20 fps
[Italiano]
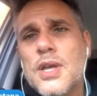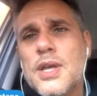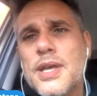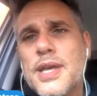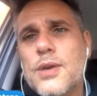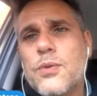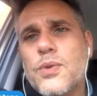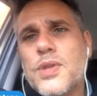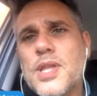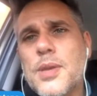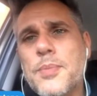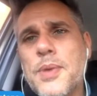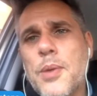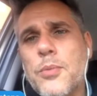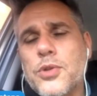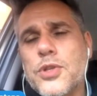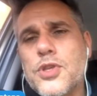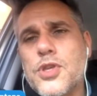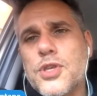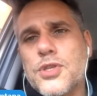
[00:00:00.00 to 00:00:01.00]
E quindi
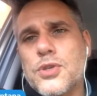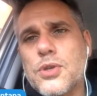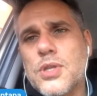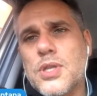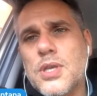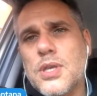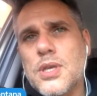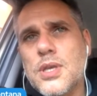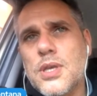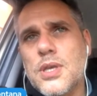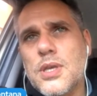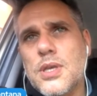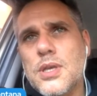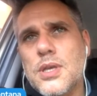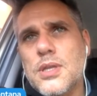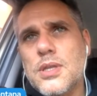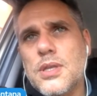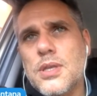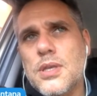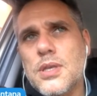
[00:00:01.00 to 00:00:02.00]
abbiamo deciso
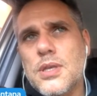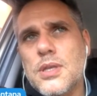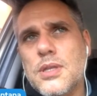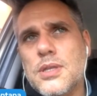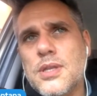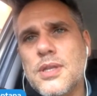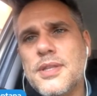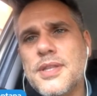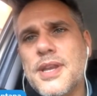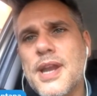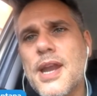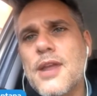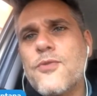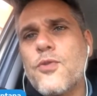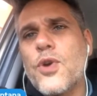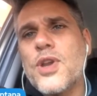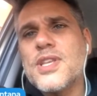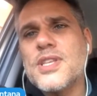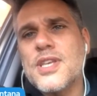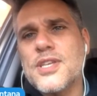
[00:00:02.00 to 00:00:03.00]
di, di, di tirare
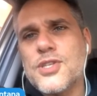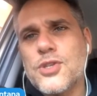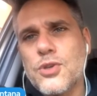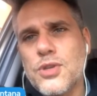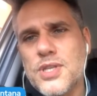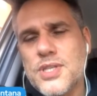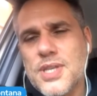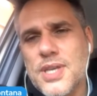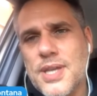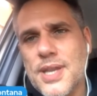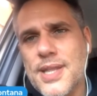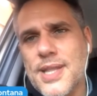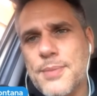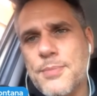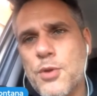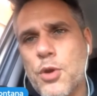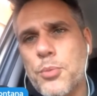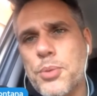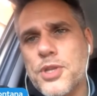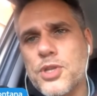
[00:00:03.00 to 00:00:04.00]
fuori sessioni segrete.
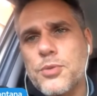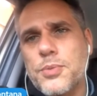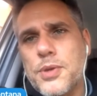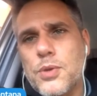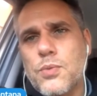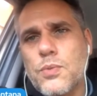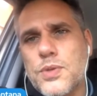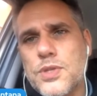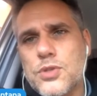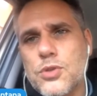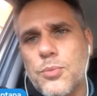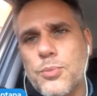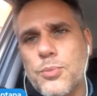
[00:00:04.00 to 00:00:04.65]
Abbiamo preso per questo